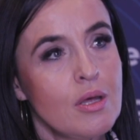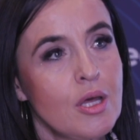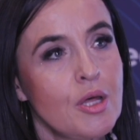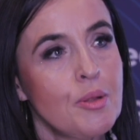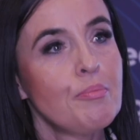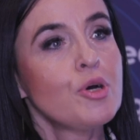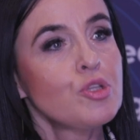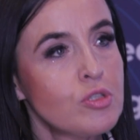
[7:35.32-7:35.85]

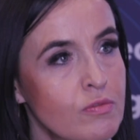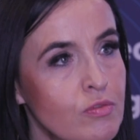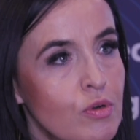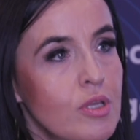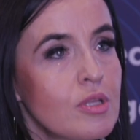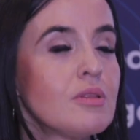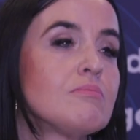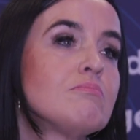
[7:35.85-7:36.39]
e,
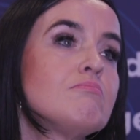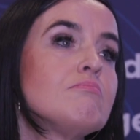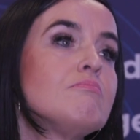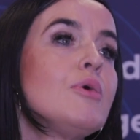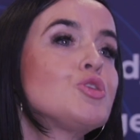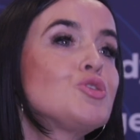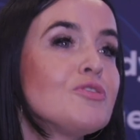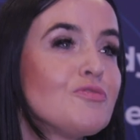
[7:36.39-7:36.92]
motywującym
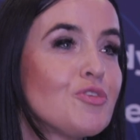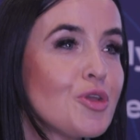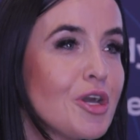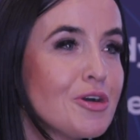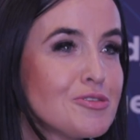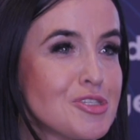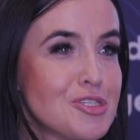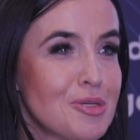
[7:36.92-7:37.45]

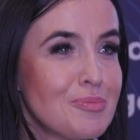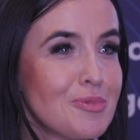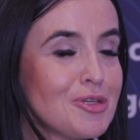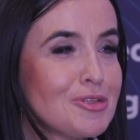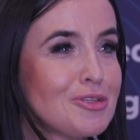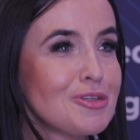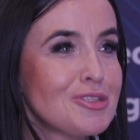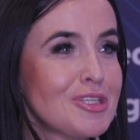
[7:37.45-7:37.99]
motywującym
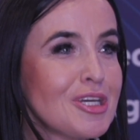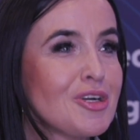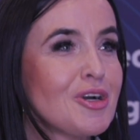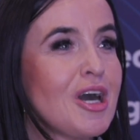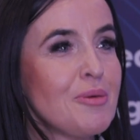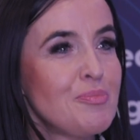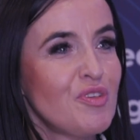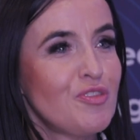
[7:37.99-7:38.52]
do
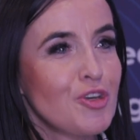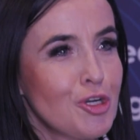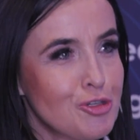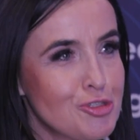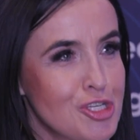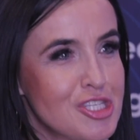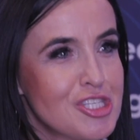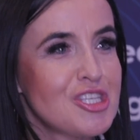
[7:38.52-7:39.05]
tego, aby
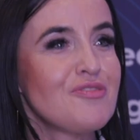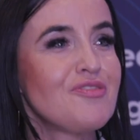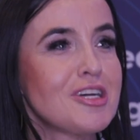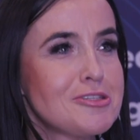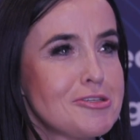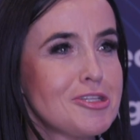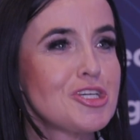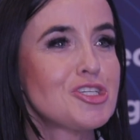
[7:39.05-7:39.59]

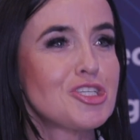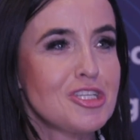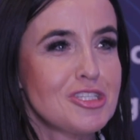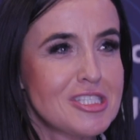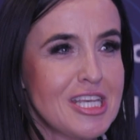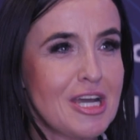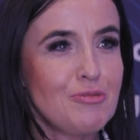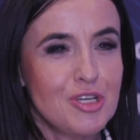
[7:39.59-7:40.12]
wykorzystywać też
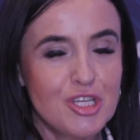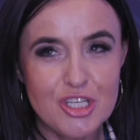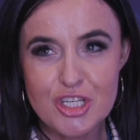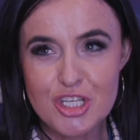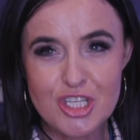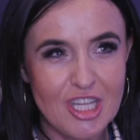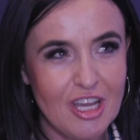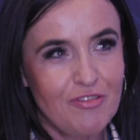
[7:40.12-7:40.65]
ten cały
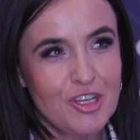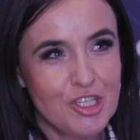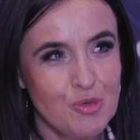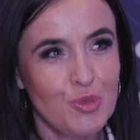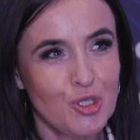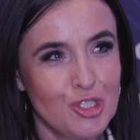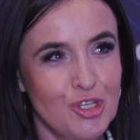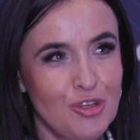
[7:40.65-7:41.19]

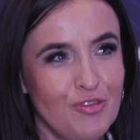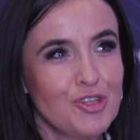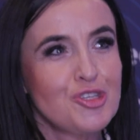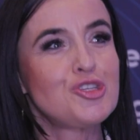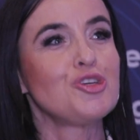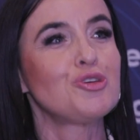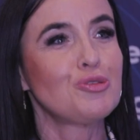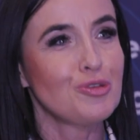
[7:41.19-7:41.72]
sztafaż
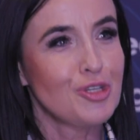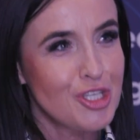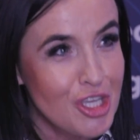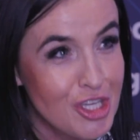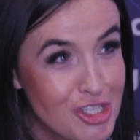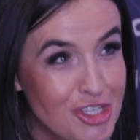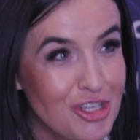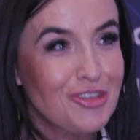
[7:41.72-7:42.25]
możliwości, który
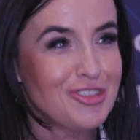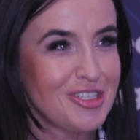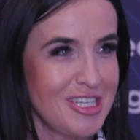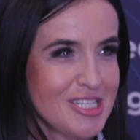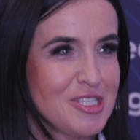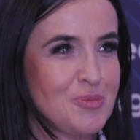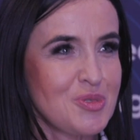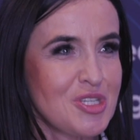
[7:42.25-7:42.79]
niesiony
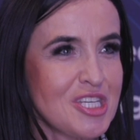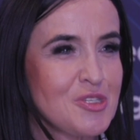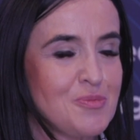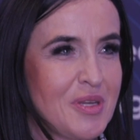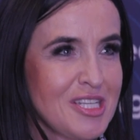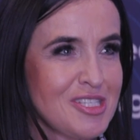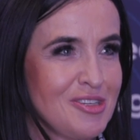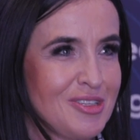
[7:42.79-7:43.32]
jest przez
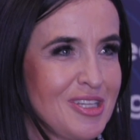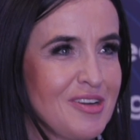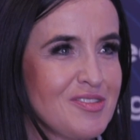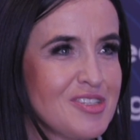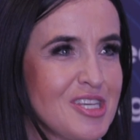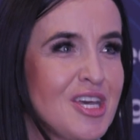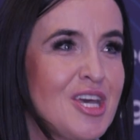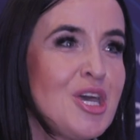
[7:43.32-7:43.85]

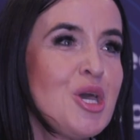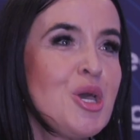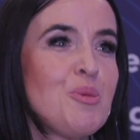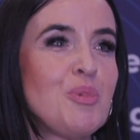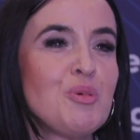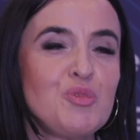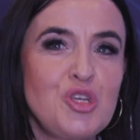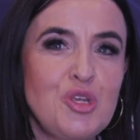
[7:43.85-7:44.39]
pracodawcę,
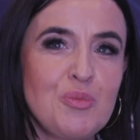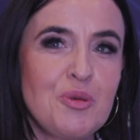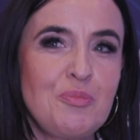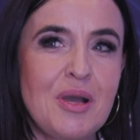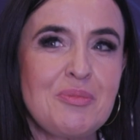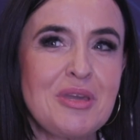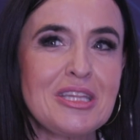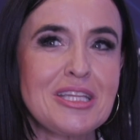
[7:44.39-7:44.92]
bo musimy
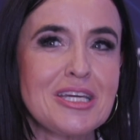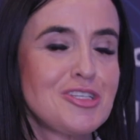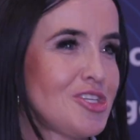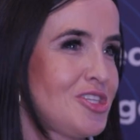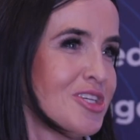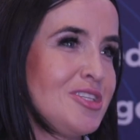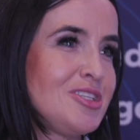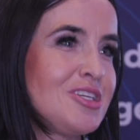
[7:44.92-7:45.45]
pamiętać,
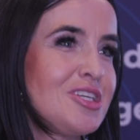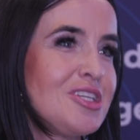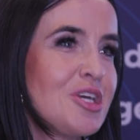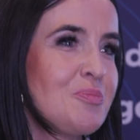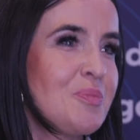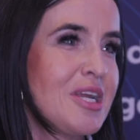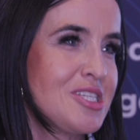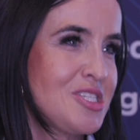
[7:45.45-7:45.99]
że ten
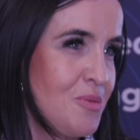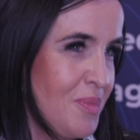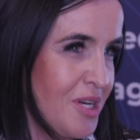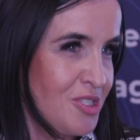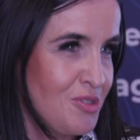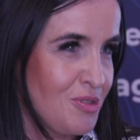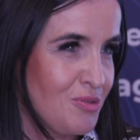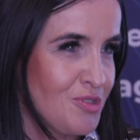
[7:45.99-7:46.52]
rynek pracy
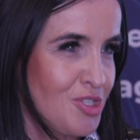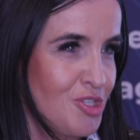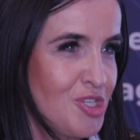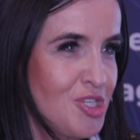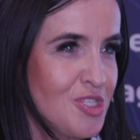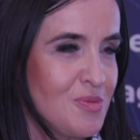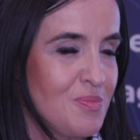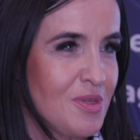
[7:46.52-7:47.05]
bardzo dużo
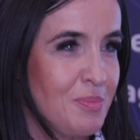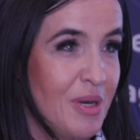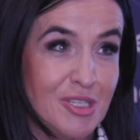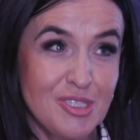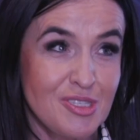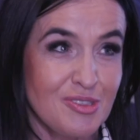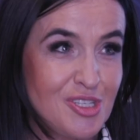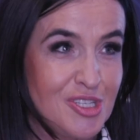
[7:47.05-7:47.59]
się,
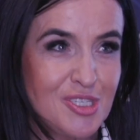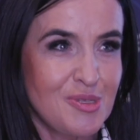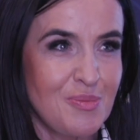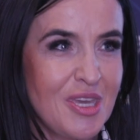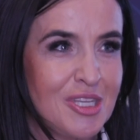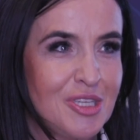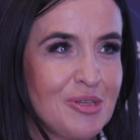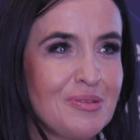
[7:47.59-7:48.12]
bardzo się
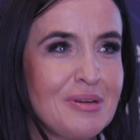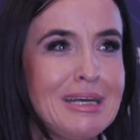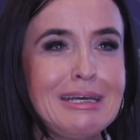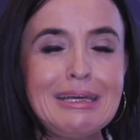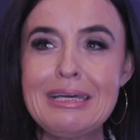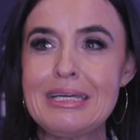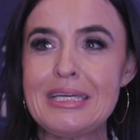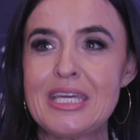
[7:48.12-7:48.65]
zmienił
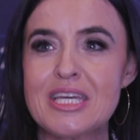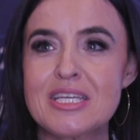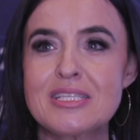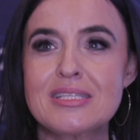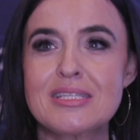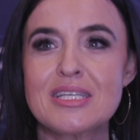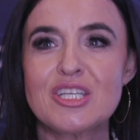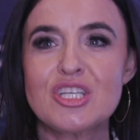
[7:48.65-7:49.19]
i
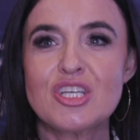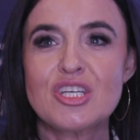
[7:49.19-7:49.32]
jest